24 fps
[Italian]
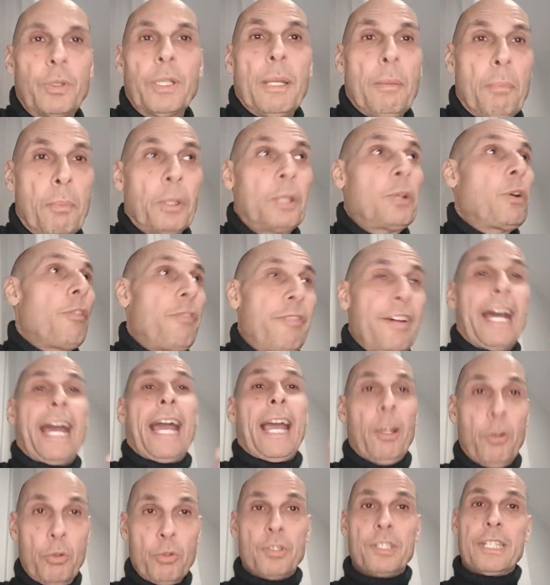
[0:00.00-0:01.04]
quindi potevo fare
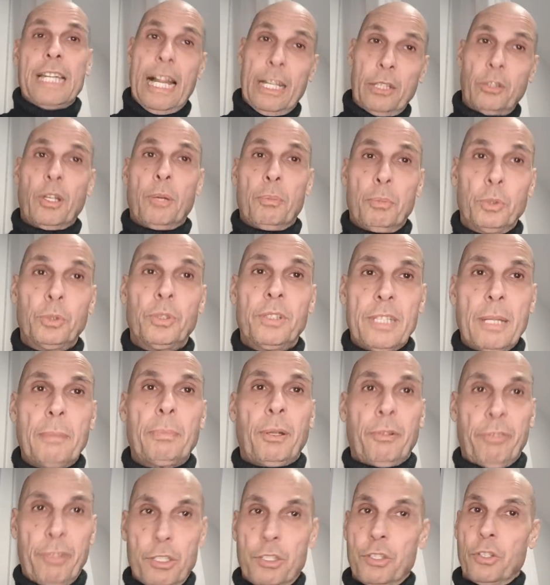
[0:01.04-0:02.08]
anche un salto dal punto di vista
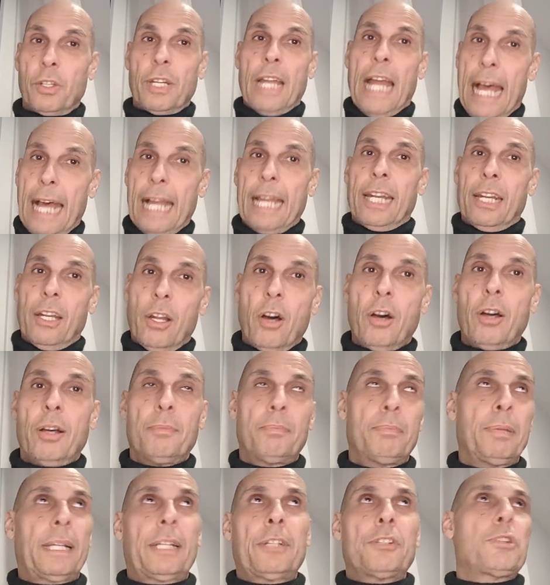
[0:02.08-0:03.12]
professionale, no?
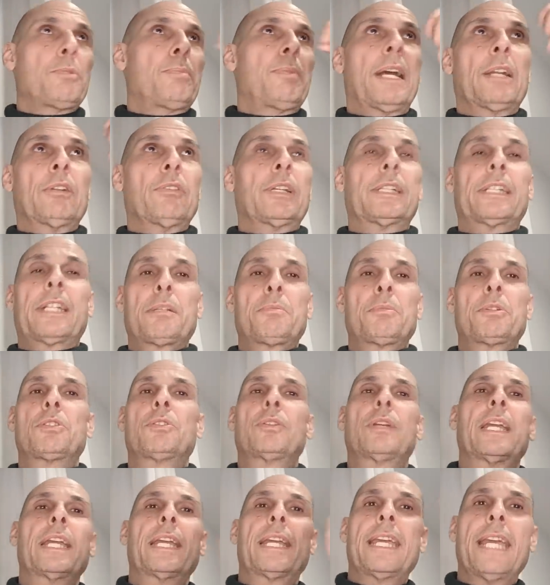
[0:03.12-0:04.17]
partecipando a una
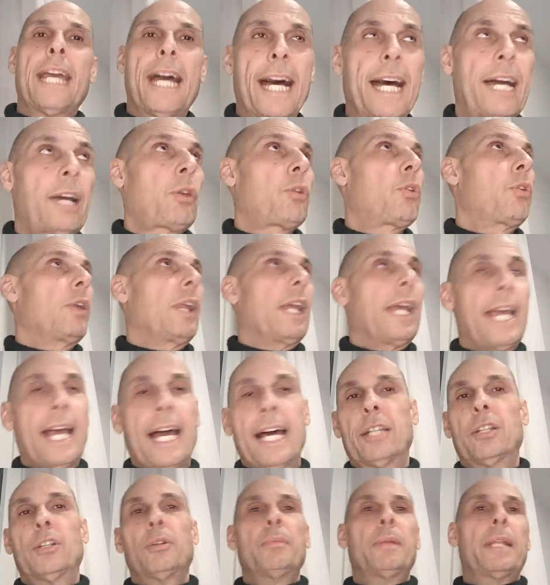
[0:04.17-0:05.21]
trasmissione in chiaro,
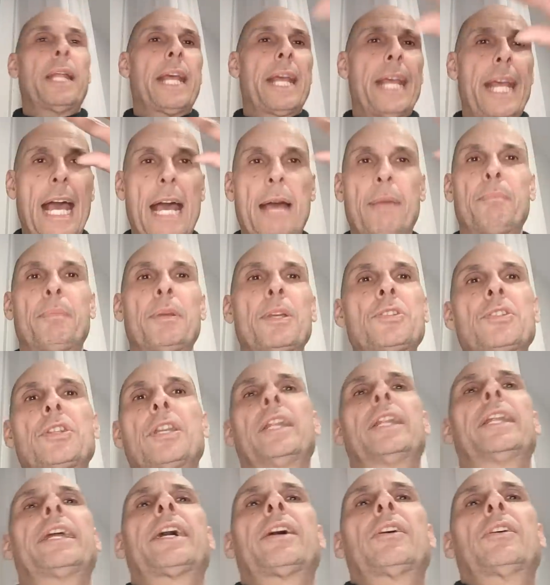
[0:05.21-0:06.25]
collegandomi dai campi,
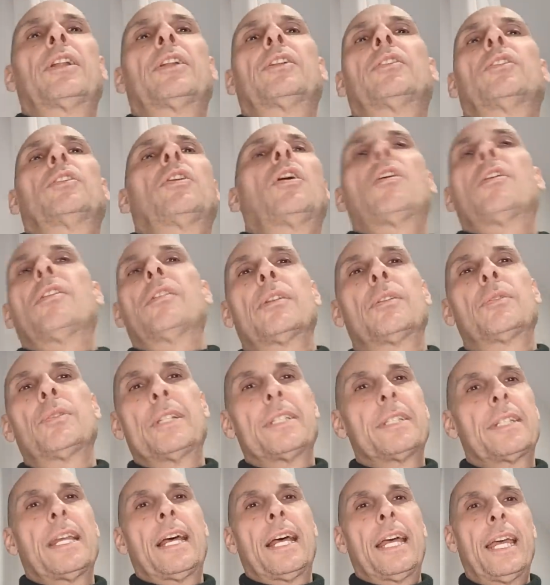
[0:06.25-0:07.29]
eccetera, e ho detto no,
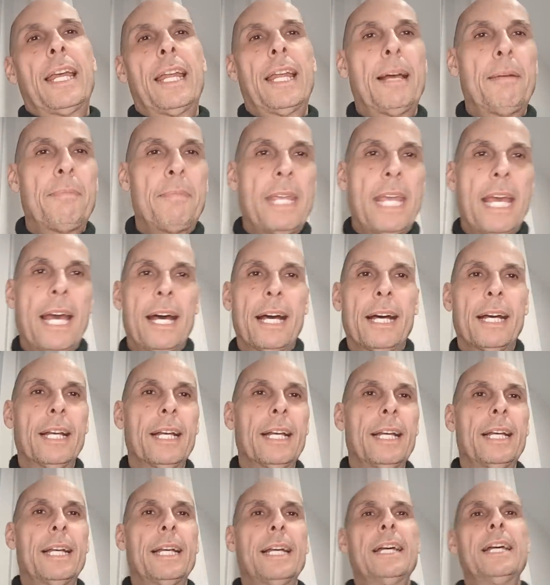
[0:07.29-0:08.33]
questa è la mia
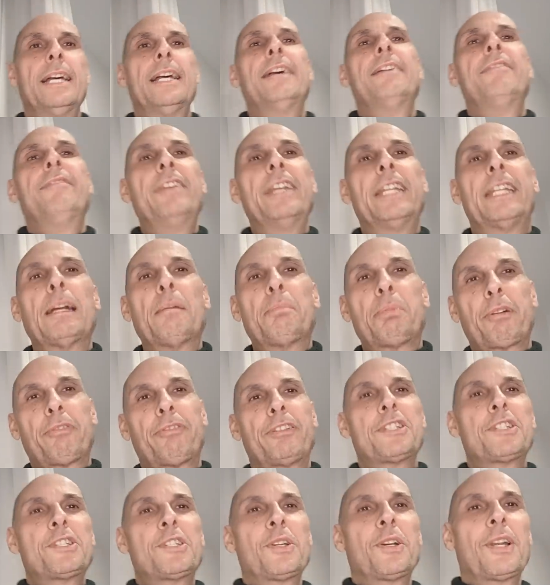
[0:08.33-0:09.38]
vita
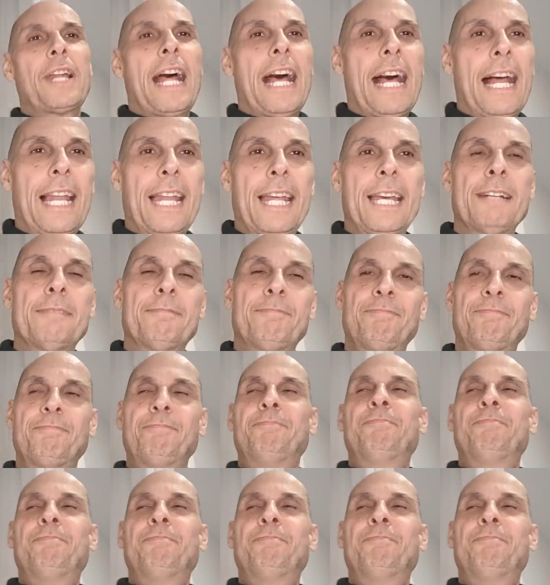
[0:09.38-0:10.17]
professionale